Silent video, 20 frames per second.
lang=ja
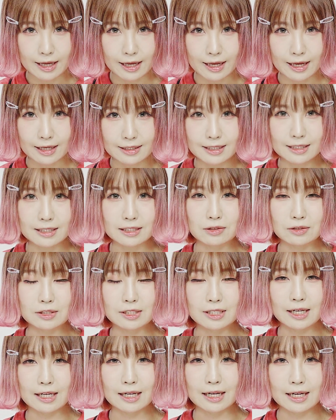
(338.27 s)
えー、ぜひそ
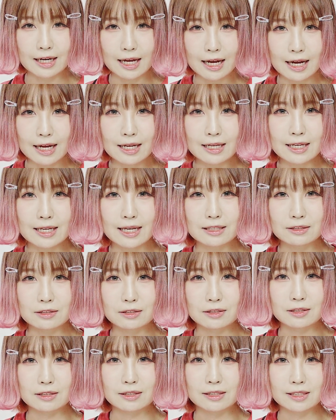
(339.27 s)
ちらから、えー、
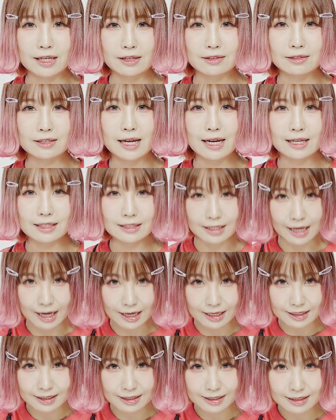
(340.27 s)
進んでくだ
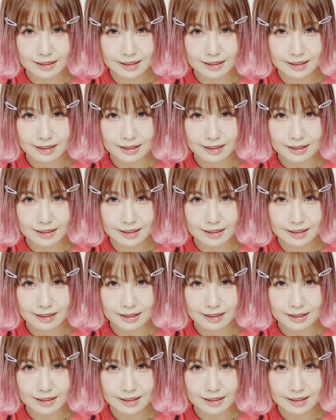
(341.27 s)
さい